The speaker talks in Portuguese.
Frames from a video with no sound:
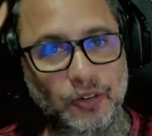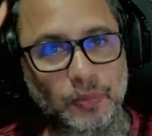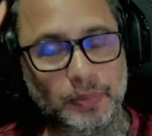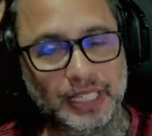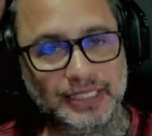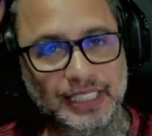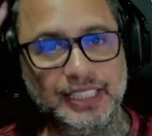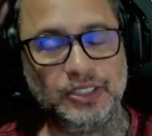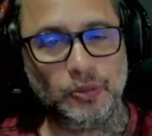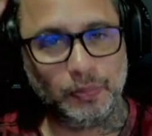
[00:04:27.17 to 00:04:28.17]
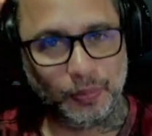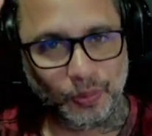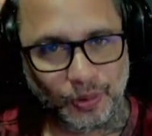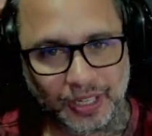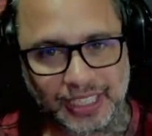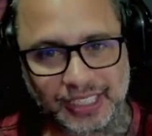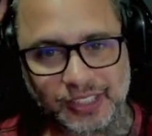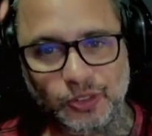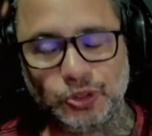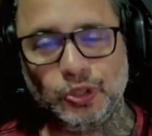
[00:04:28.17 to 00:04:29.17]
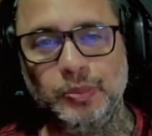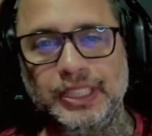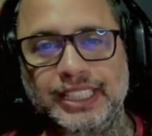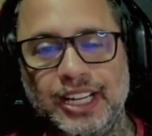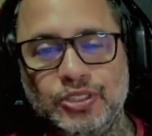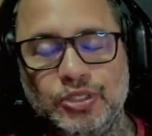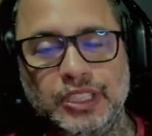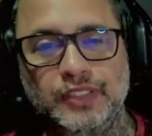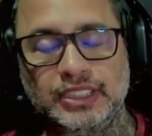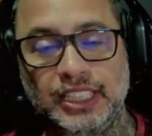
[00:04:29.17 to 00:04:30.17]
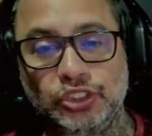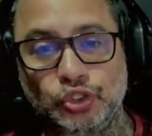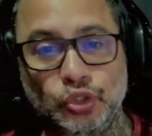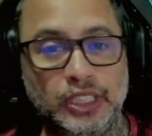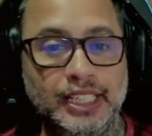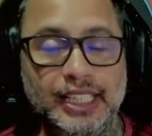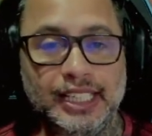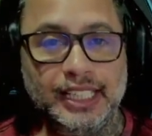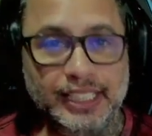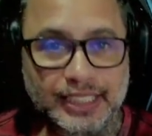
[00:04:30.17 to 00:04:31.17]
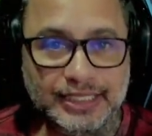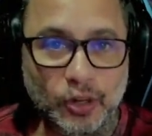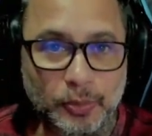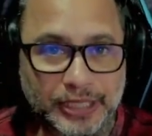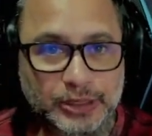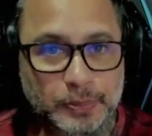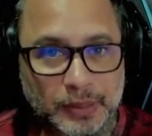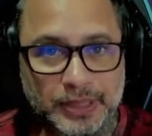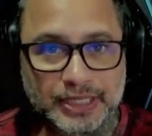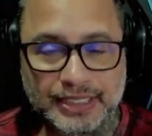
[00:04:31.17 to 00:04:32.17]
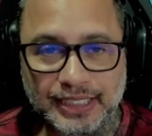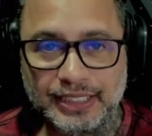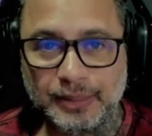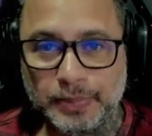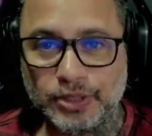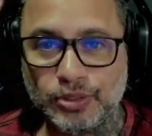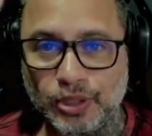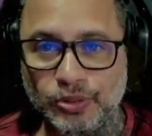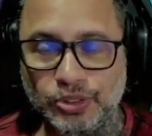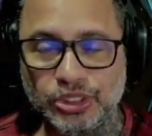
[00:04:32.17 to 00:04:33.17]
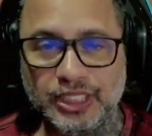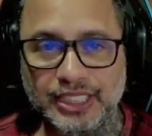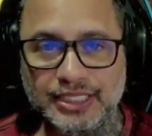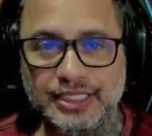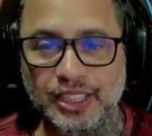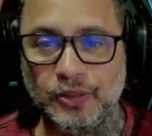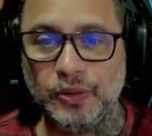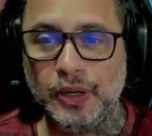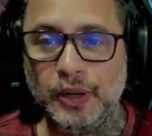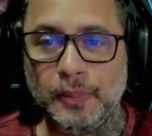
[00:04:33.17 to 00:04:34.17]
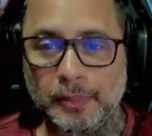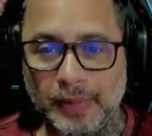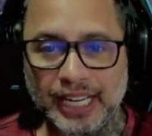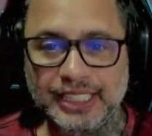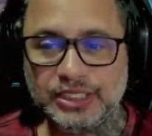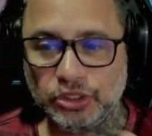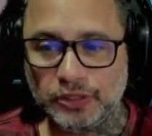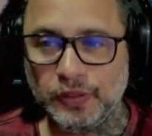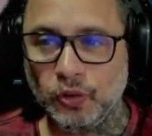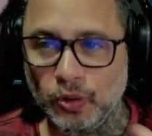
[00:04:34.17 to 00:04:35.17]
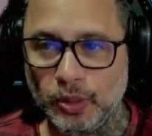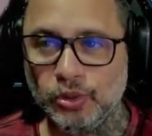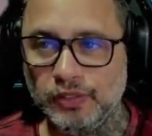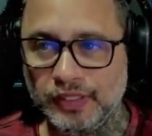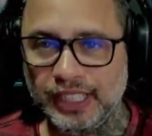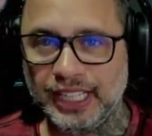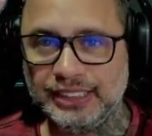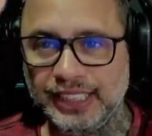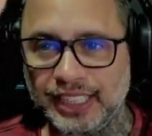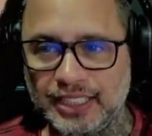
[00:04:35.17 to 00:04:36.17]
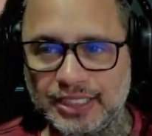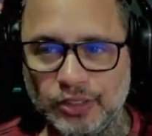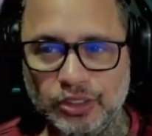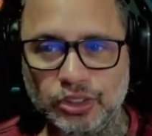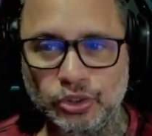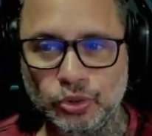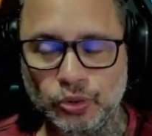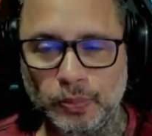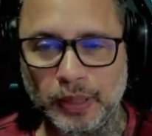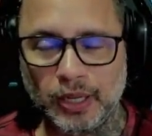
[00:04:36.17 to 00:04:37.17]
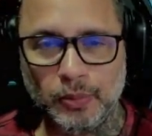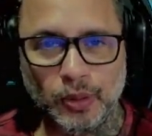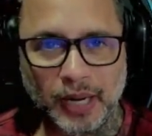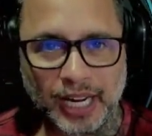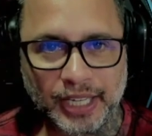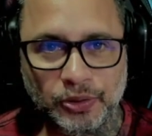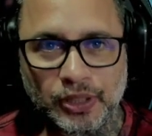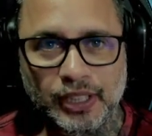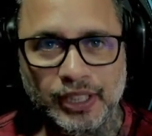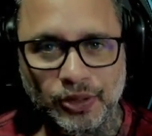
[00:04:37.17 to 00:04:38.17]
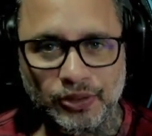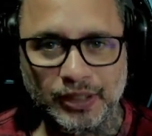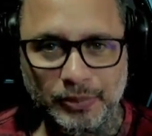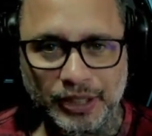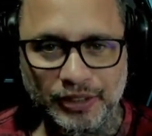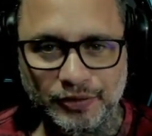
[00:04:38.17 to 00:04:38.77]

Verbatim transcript: um prazer. Então põe aqui nos comentários o que você achou. Inicialmente para PC, tá, pessoal? Não esquece não. Mas se eu tiver alguma novidade em relação a esse jogo para o mobile, eu também